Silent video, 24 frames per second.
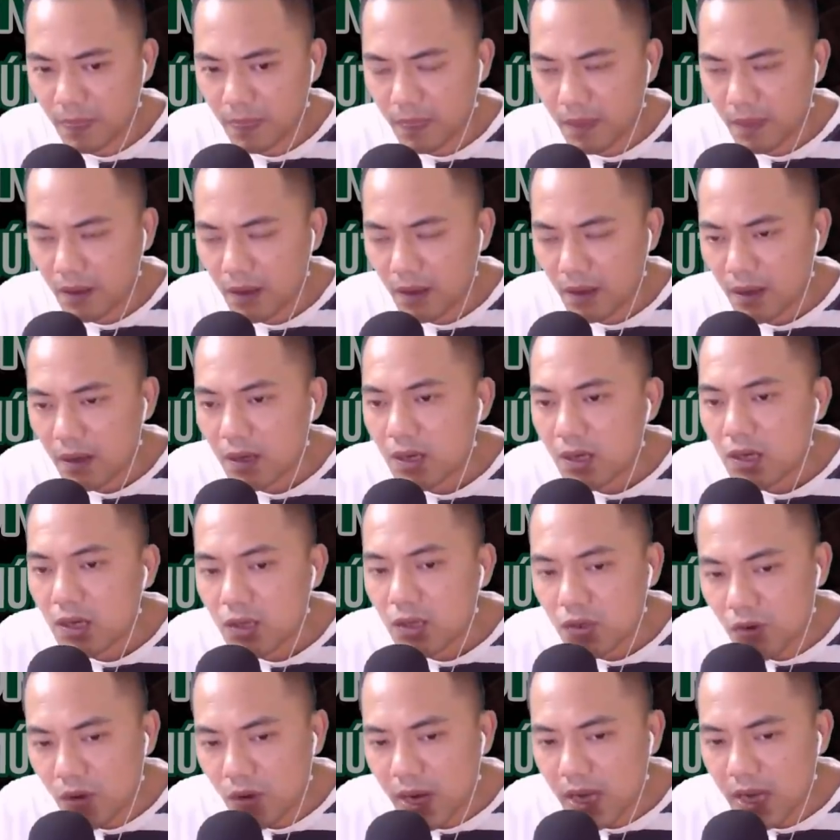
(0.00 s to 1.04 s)
Chú Kiên sau
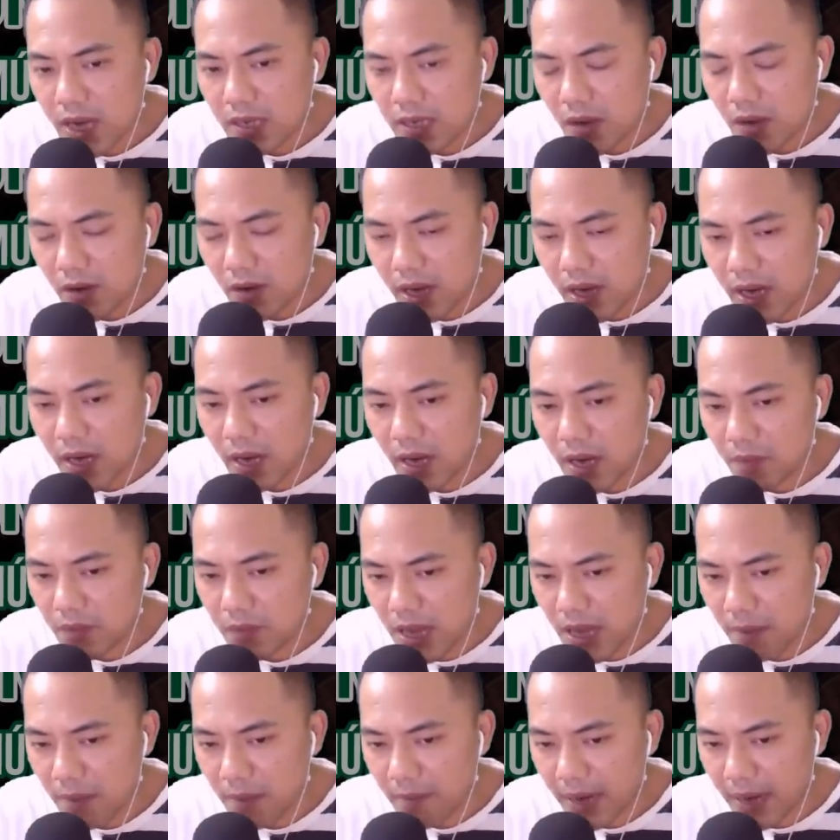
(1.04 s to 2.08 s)
khi kiểm tra mạch
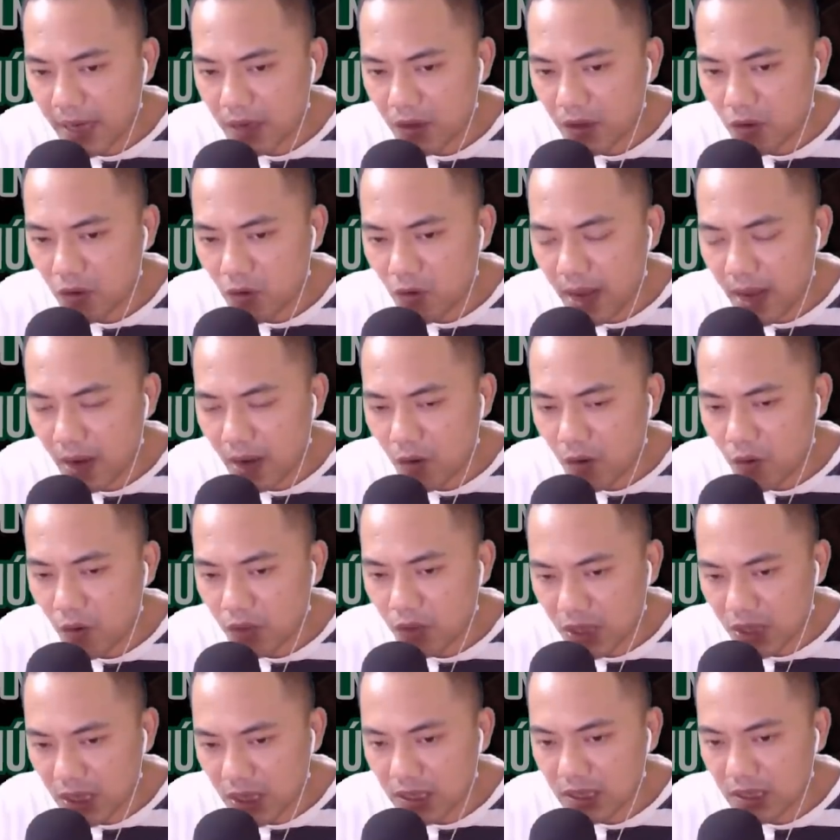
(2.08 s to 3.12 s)
của bà cụ Tử
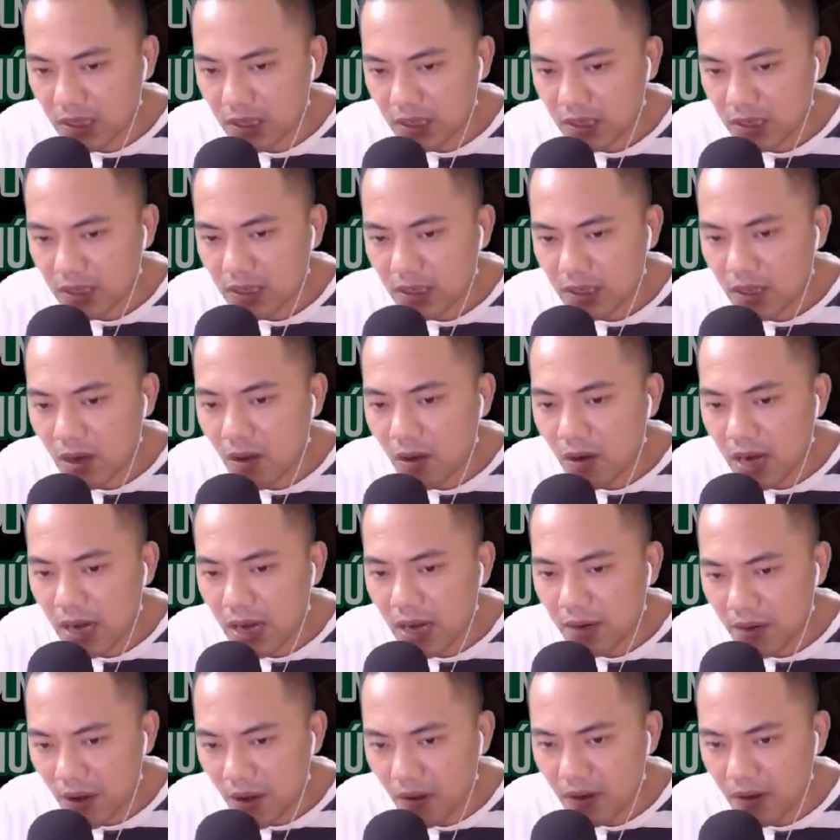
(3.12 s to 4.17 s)
lo lắng nói.
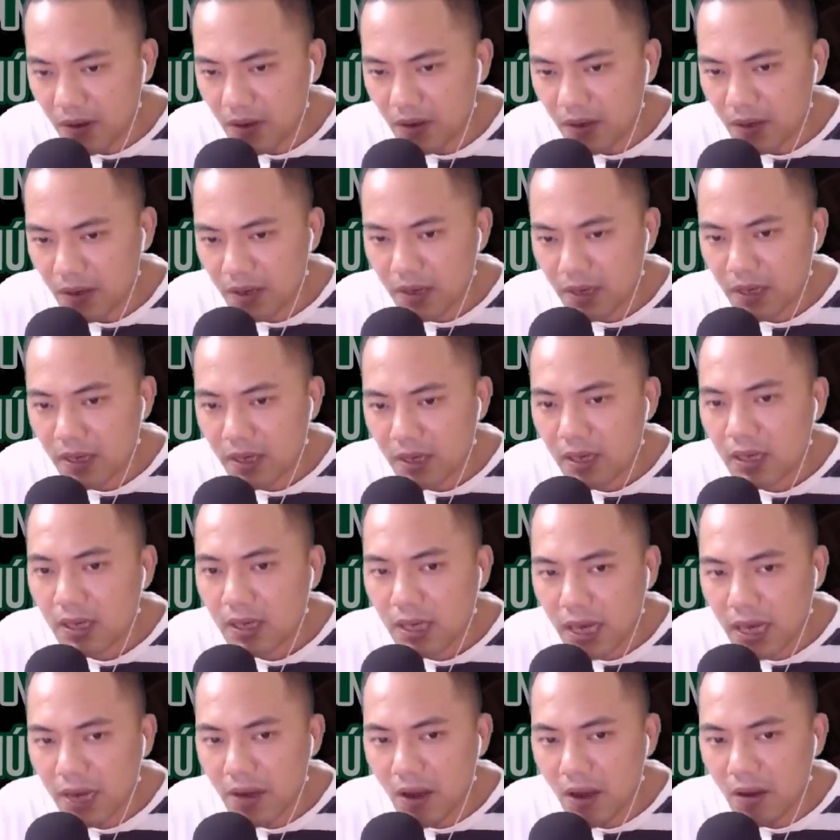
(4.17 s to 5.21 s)
Kế đó
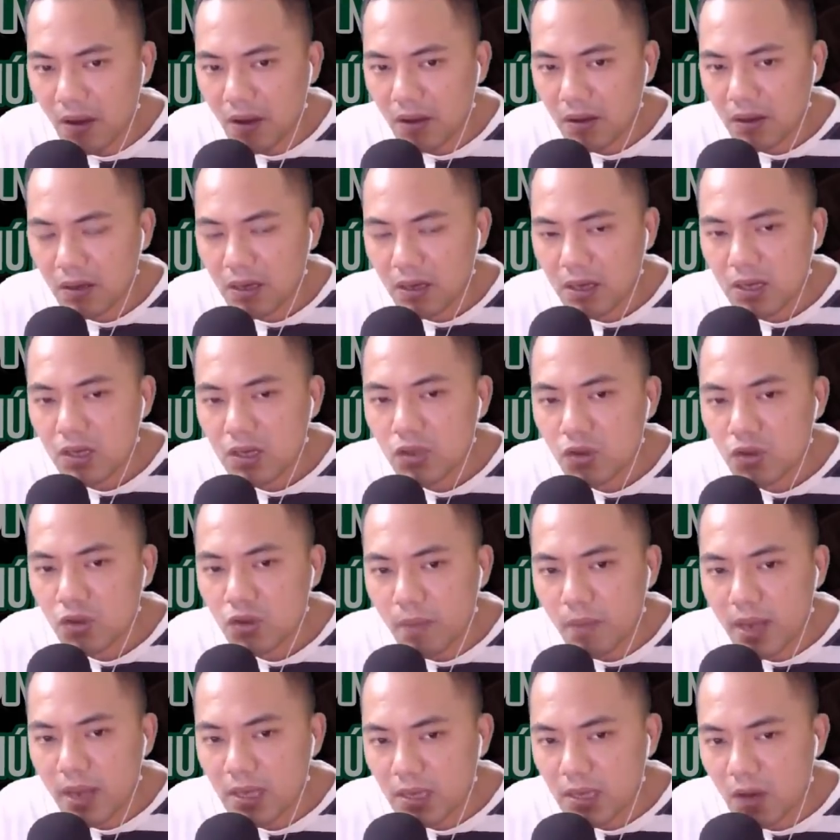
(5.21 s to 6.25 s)
chú bế xốc bà
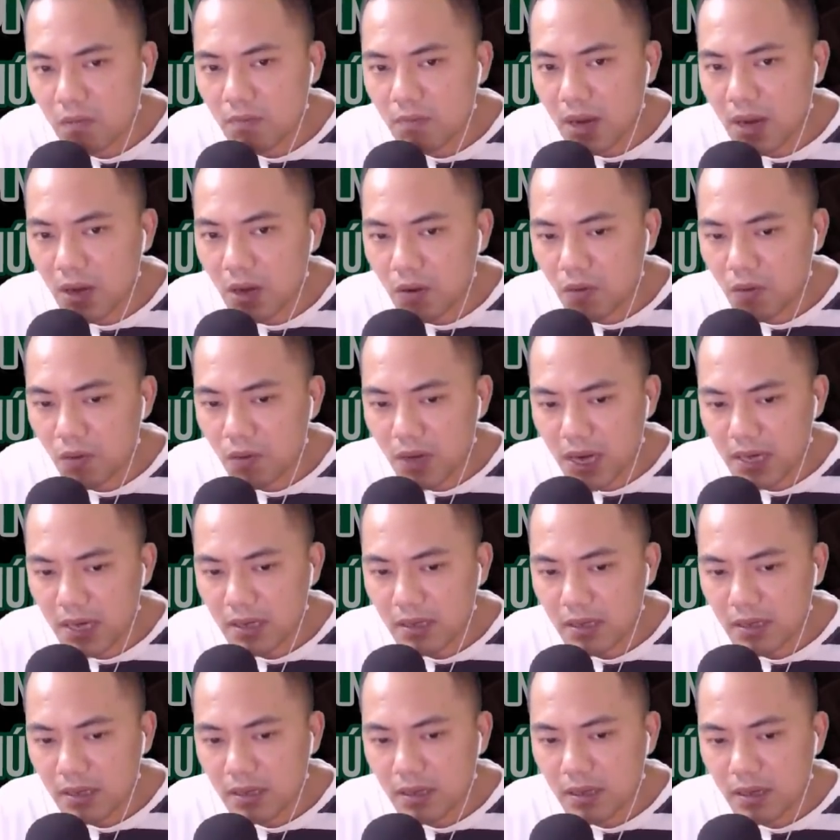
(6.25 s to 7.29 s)
cụ lên, đem
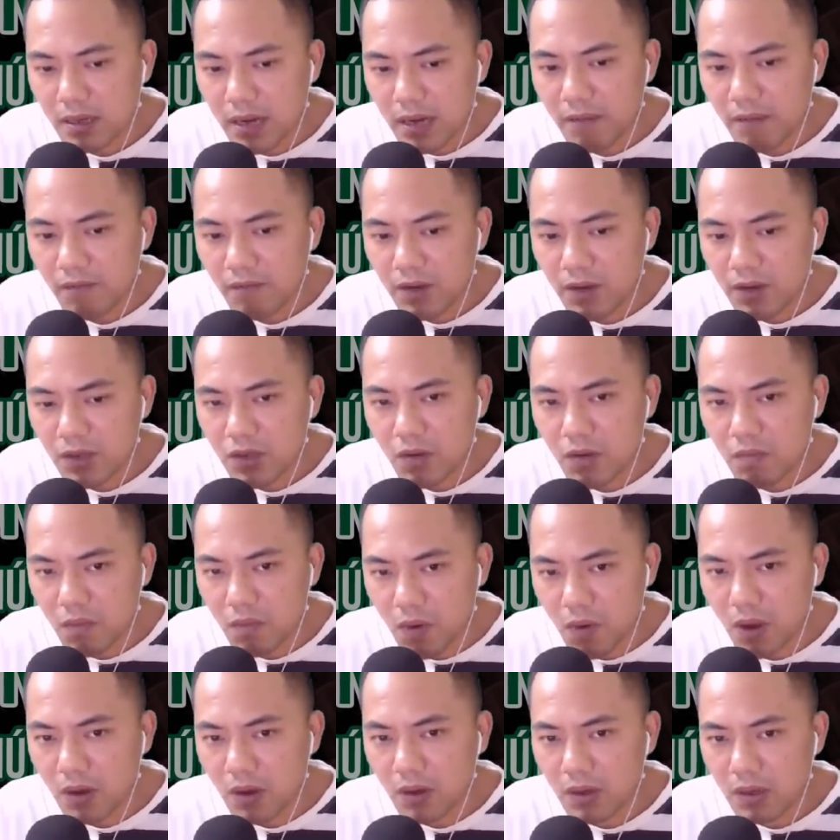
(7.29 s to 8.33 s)
vào trong buồng,
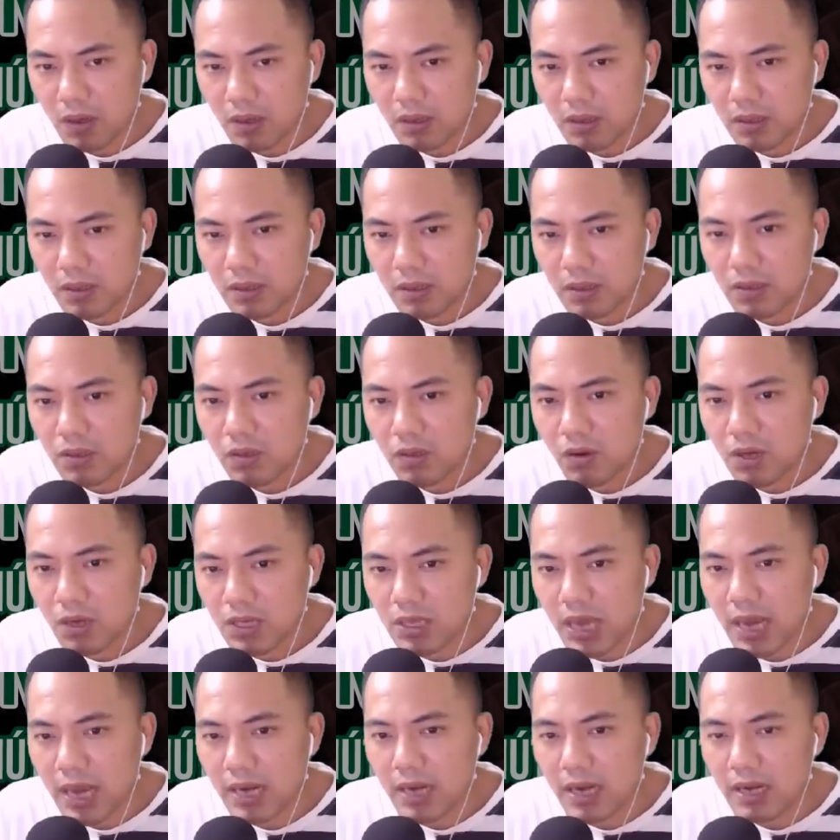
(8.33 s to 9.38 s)
rồi chạy đến
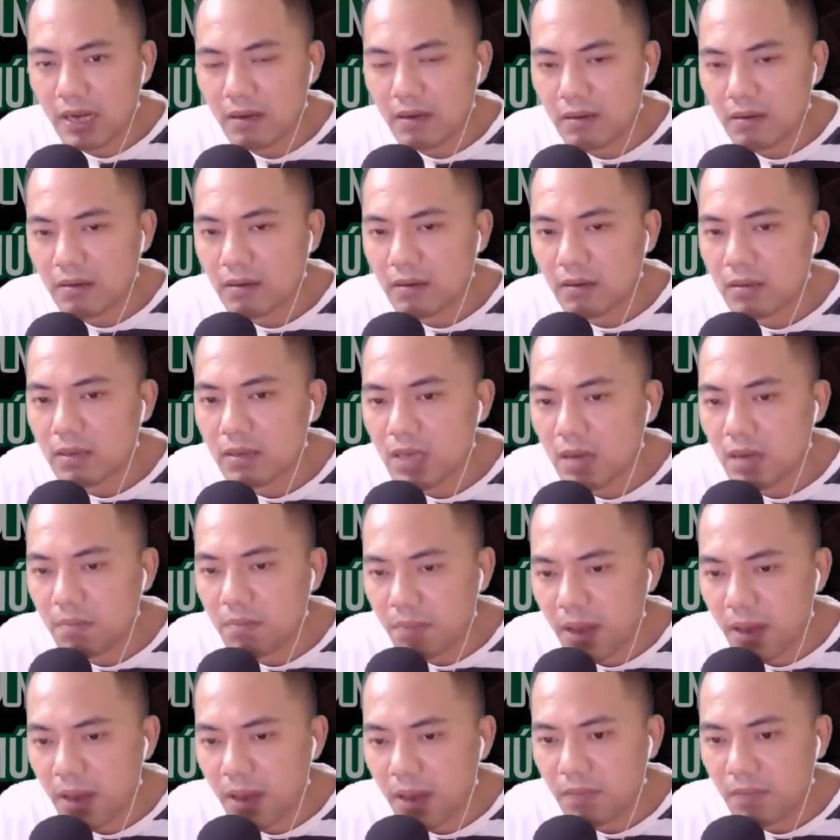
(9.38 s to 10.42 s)
trên bếp
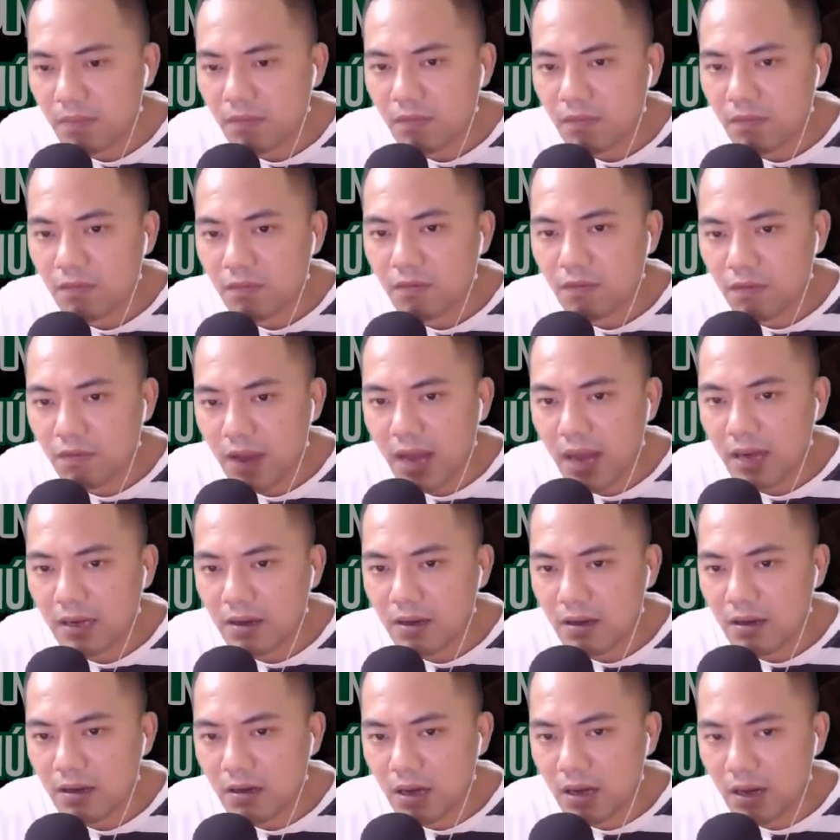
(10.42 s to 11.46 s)
pha nước gừng nóng.